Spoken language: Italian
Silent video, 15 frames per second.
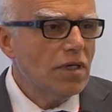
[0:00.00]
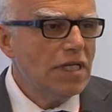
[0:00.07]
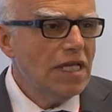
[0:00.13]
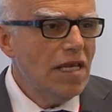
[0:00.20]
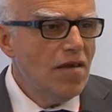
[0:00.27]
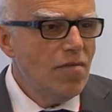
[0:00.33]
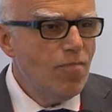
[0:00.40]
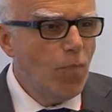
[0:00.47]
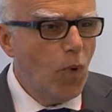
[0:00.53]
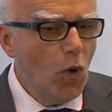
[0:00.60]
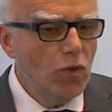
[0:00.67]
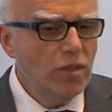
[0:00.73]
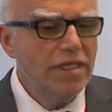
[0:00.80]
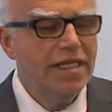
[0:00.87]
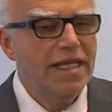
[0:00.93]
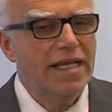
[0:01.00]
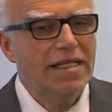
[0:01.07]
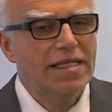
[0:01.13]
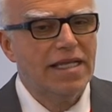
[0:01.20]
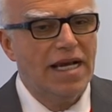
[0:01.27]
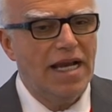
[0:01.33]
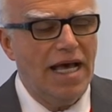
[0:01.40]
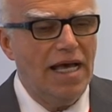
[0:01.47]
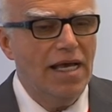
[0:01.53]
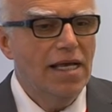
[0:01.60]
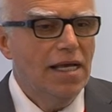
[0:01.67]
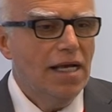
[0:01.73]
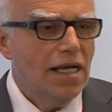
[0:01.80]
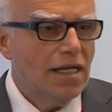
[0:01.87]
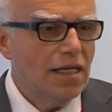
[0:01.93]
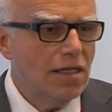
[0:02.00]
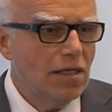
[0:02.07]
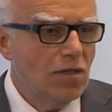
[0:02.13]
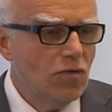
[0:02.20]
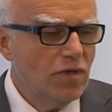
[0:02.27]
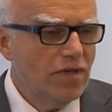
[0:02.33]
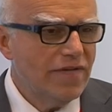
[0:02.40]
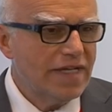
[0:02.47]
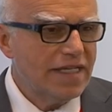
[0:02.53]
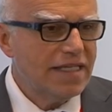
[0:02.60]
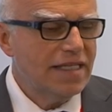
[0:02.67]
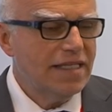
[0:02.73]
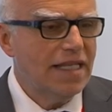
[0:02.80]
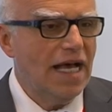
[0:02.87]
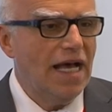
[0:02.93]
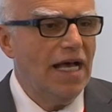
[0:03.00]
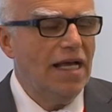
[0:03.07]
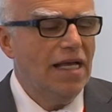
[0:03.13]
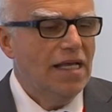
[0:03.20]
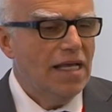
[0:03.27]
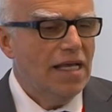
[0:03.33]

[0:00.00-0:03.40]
il ponte tra l'università